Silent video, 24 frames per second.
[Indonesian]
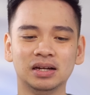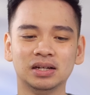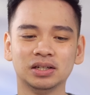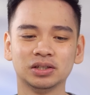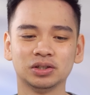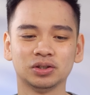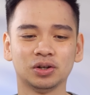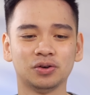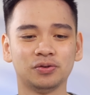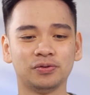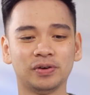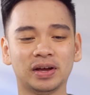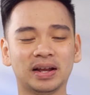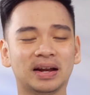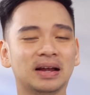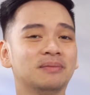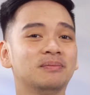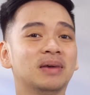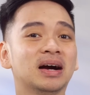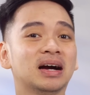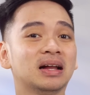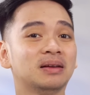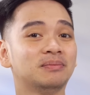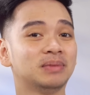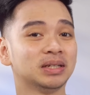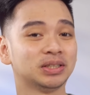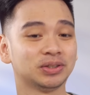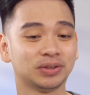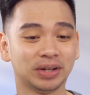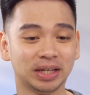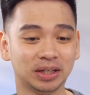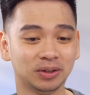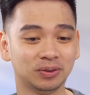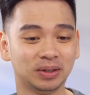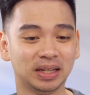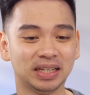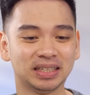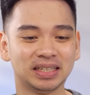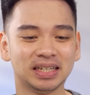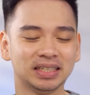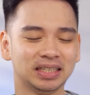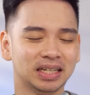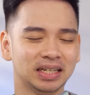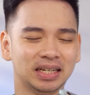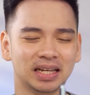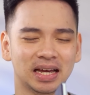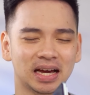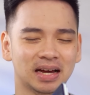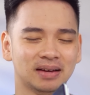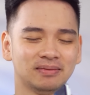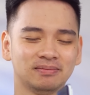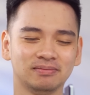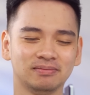software yang bakal masuk ke Indonesia jadi ya